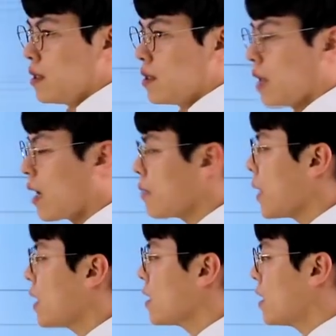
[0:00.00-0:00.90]

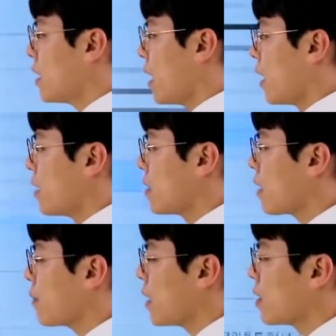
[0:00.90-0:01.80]
상반기에
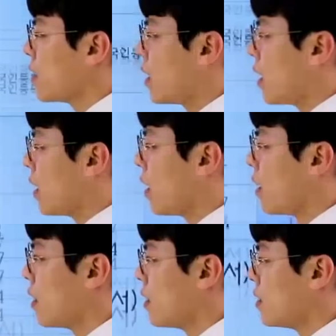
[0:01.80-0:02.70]

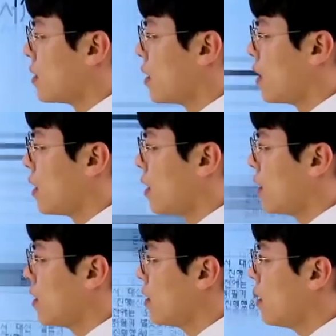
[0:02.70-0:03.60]
상반기에
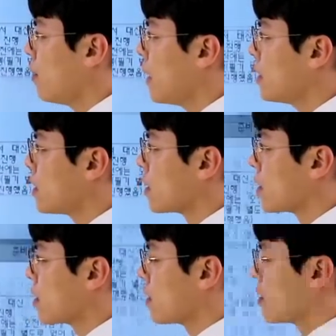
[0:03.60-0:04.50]
이제
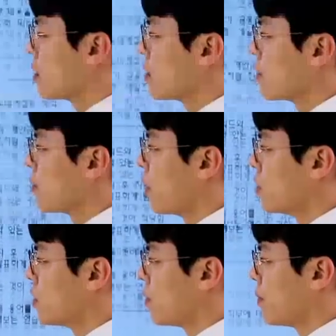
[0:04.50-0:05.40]
일반직
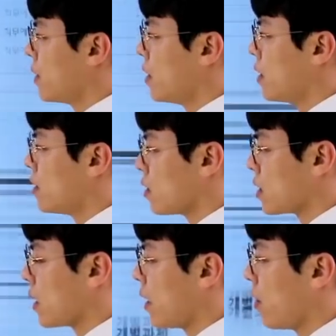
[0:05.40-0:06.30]
면접이
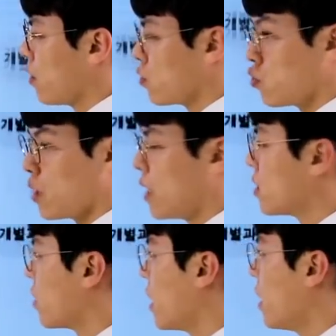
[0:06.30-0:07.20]
있었잖아요. 두 달
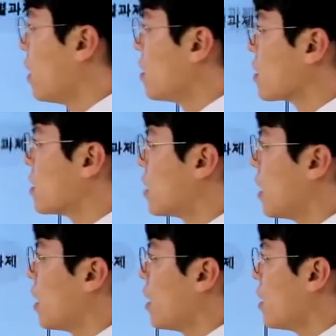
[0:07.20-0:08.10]
전에.
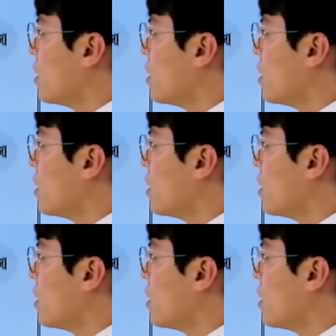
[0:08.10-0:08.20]
그때